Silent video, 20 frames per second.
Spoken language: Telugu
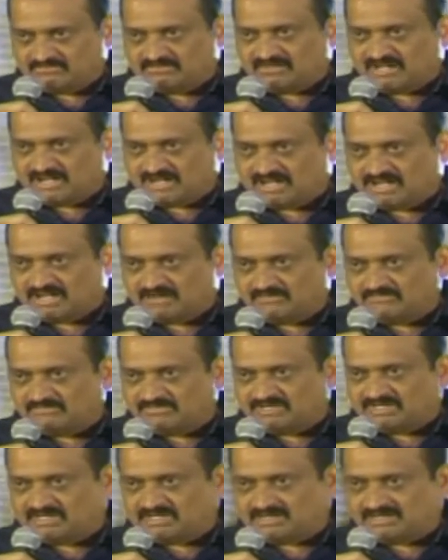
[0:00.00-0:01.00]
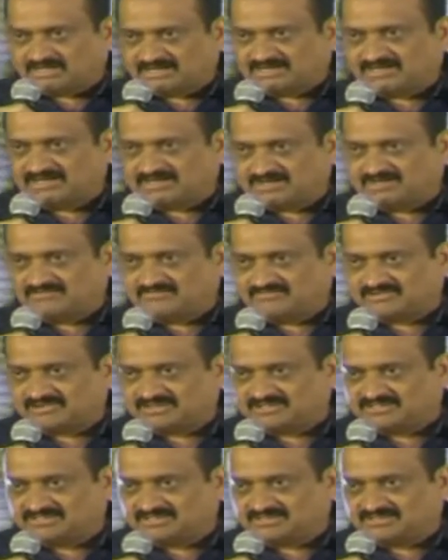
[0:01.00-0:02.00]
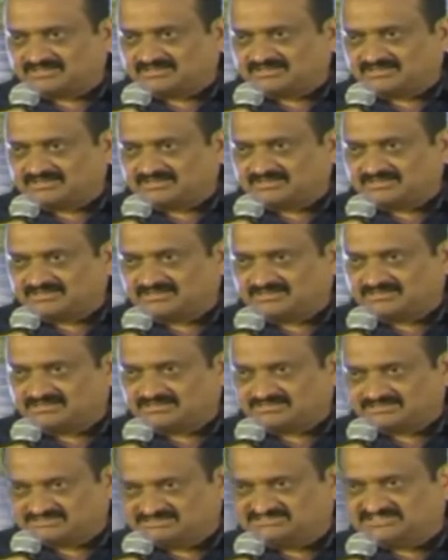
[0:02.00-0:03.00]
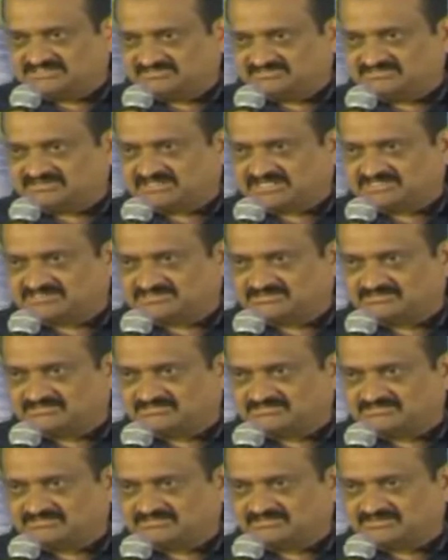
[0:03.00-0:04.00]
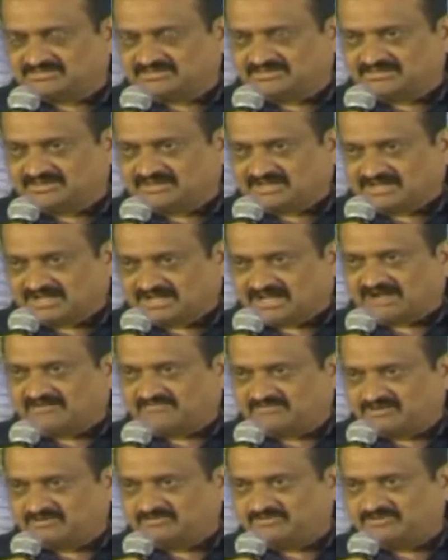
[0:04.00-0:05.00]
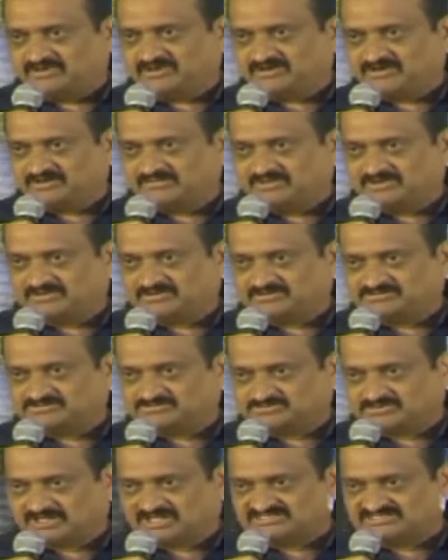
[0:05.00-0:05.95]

అమ్మ కలకాలం ఉంటుంది జీవితాంతం ఆవిడని గుండెల్లో పెట్టుకొని చూడాల్సిన